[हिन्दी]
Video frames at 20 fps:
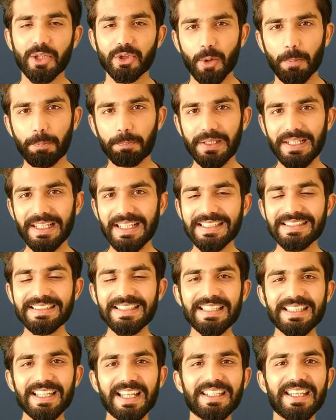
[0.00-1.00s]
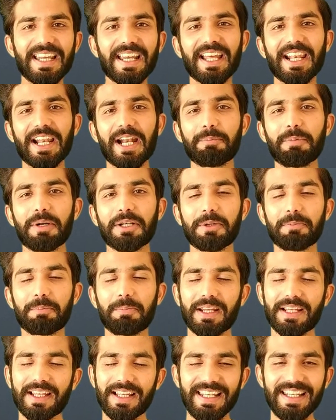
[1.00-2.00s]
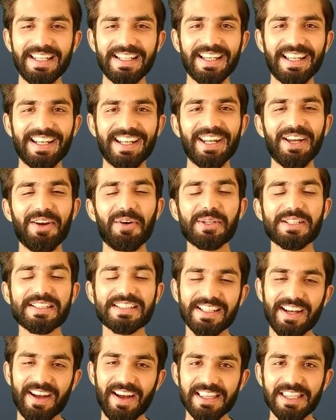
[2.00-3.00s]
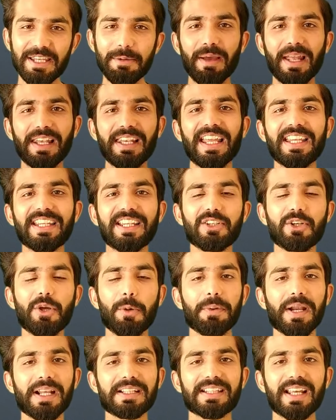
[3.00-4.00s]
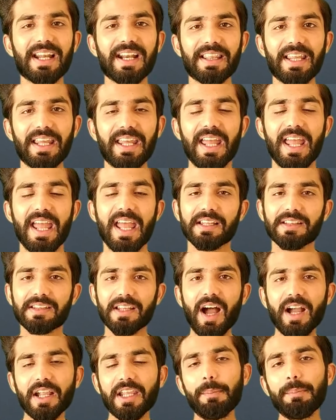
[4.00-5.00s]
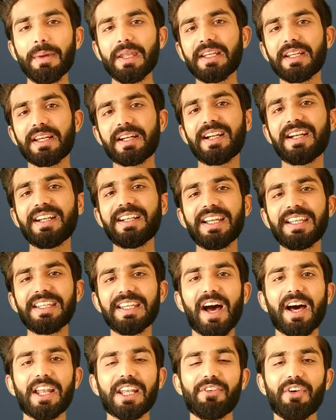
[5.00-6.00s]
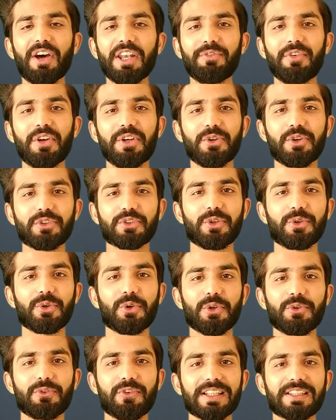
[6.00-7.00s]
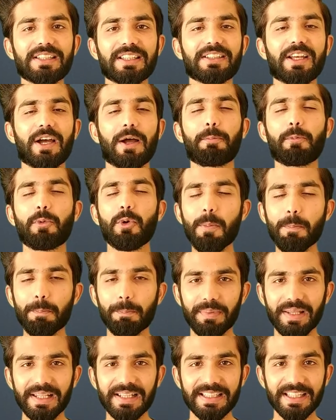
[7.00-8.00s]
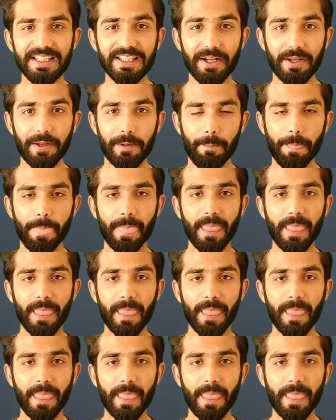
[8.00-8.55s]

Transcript: तो प्लीज नीचे दिए गए रेड बटन पर क्लिक करें और साथ ही बेल आइकन को प्रेस कर दें ताकि मेरी हर नई आने वाली वीडियोस की नोटिफिकेशन आपको मिलती रहे